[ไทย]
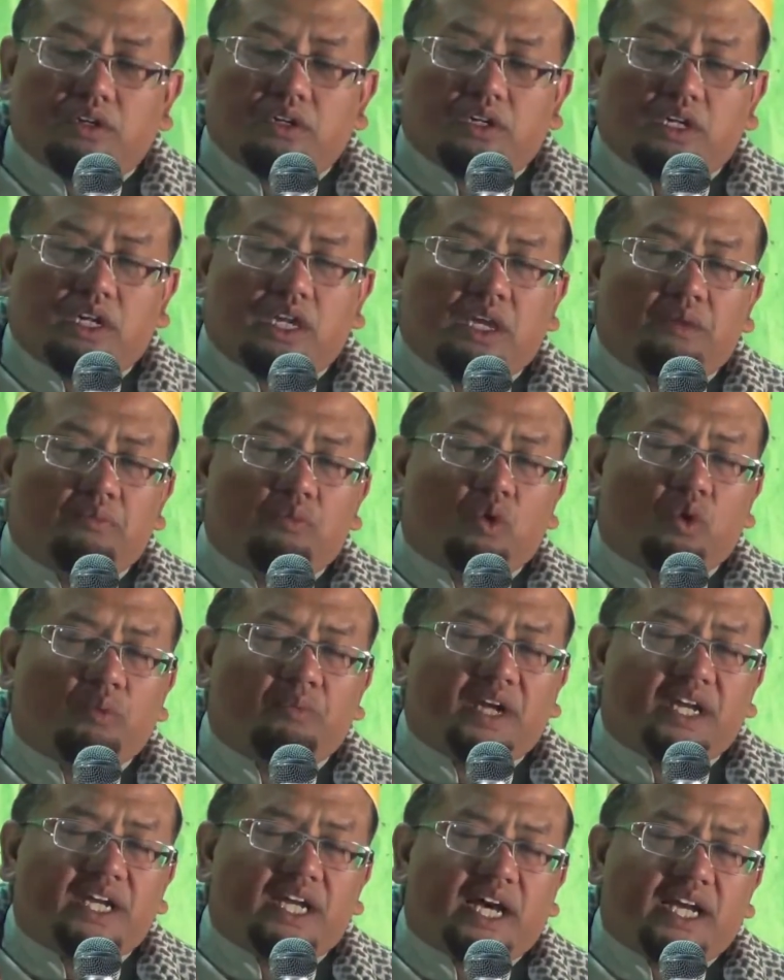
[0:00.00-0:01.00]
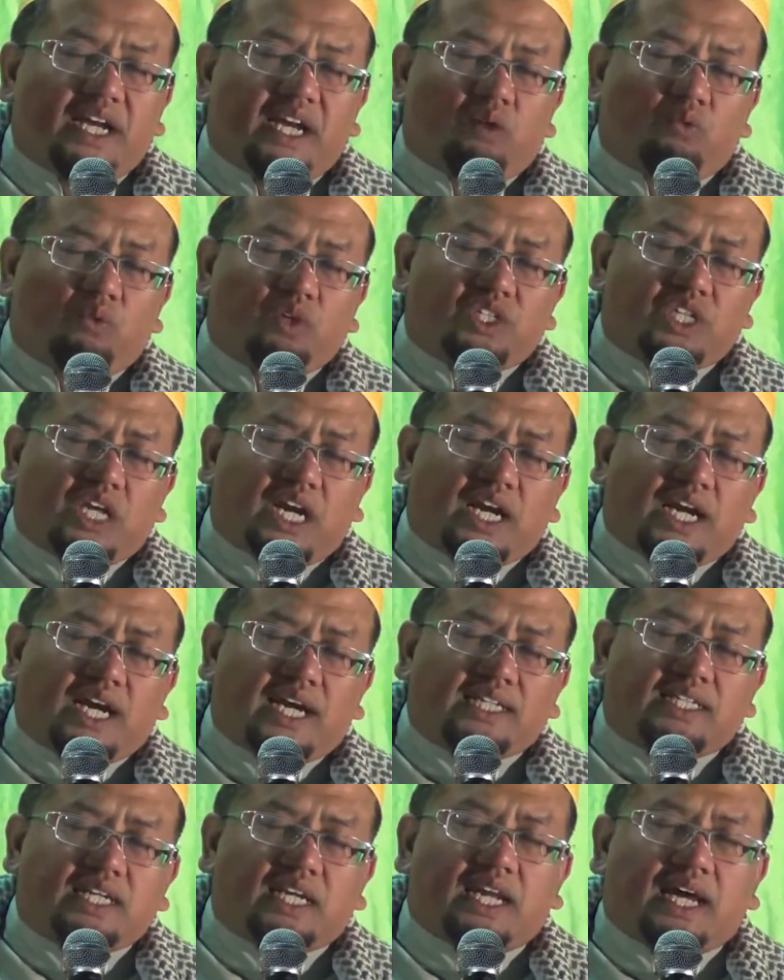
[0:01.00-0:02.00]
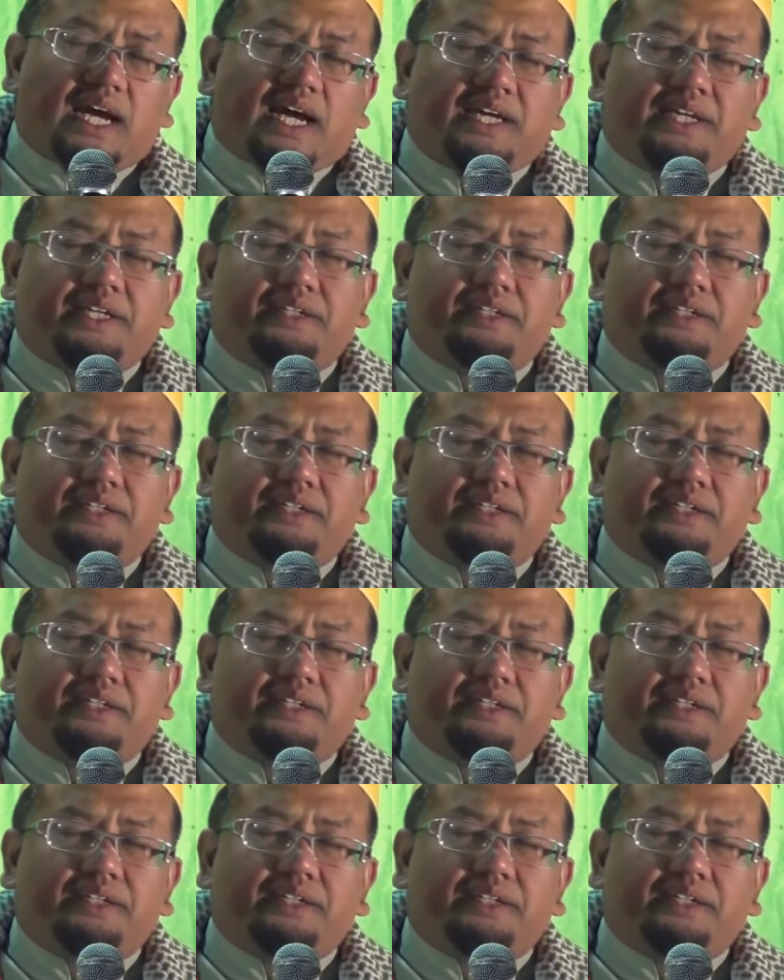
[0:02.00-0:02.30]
ในหมู่บรรดานักวิชาการทั้งหลาย